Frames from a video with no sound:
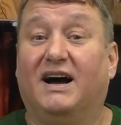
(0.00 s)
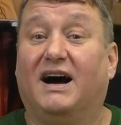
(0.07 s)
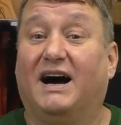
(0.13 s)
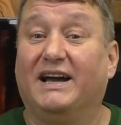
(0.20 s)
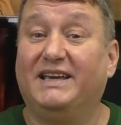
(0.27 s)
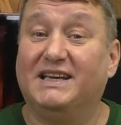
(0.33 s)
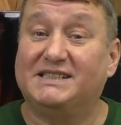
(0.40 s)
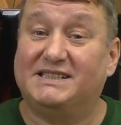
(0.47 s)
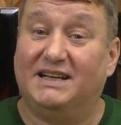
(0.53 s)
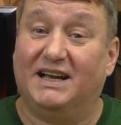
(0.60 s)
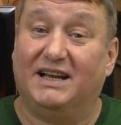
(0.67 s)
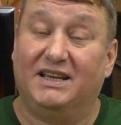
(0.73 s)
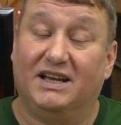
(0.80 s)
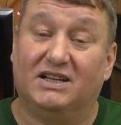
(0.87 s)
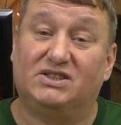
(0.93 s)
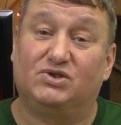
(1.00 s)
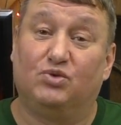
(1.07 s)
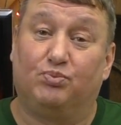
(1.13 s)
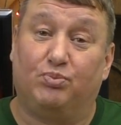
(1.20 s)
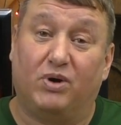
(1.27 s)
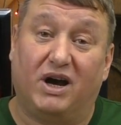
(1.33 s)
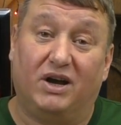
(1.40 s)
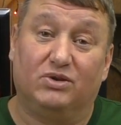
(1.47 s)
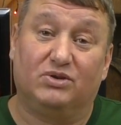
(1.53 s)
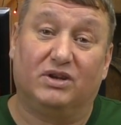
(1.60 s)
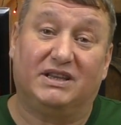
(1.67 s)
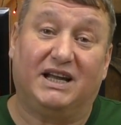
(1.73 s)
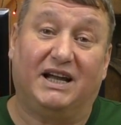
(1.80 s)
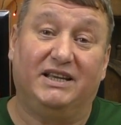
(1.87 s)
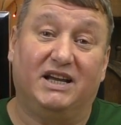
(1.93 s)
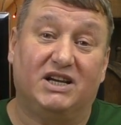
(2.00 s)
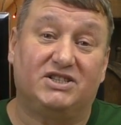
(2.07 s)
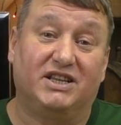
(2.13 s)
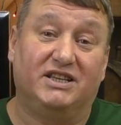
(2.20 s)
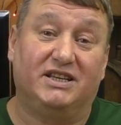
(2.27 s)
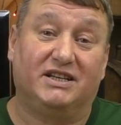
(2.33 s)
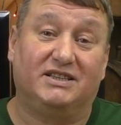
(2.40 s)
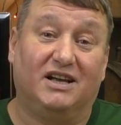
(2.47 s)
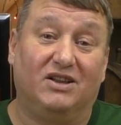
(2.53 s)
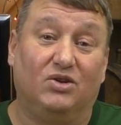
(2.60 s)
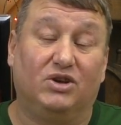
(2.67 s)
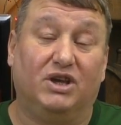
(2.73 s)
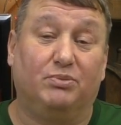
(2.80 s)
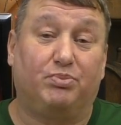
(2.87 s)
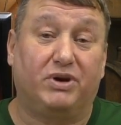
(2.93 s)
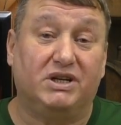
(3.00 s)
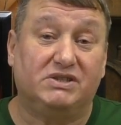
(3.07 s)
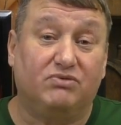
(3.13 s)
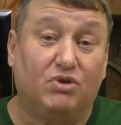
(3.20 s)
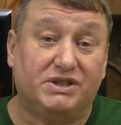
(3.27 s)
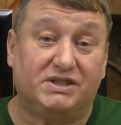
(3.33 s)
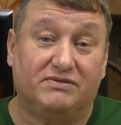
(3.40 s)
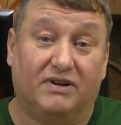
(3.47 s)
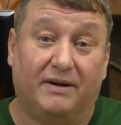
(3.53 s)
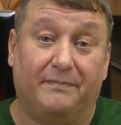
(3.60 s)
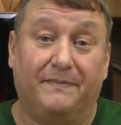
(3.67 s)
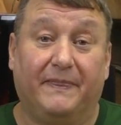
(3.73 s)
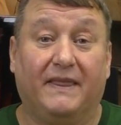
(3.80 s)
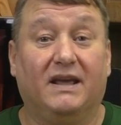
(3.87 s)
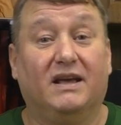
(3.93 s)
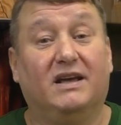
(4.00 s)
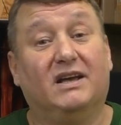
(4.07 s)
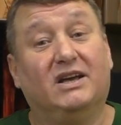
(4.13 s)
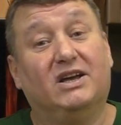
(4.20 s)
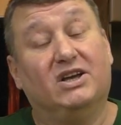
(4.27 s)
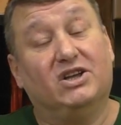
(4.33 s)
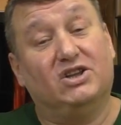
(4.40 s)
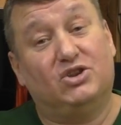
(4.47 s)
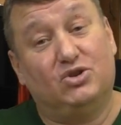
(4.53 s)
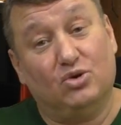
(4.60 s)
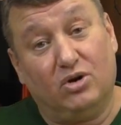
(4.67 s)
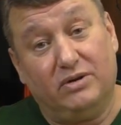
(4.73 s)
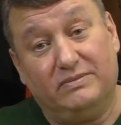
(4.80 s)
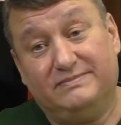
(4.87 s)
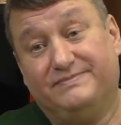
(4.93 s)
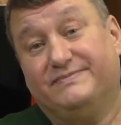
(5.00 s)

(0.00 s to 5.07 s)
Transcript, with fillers: А если они отступают от конечной технологии производства, то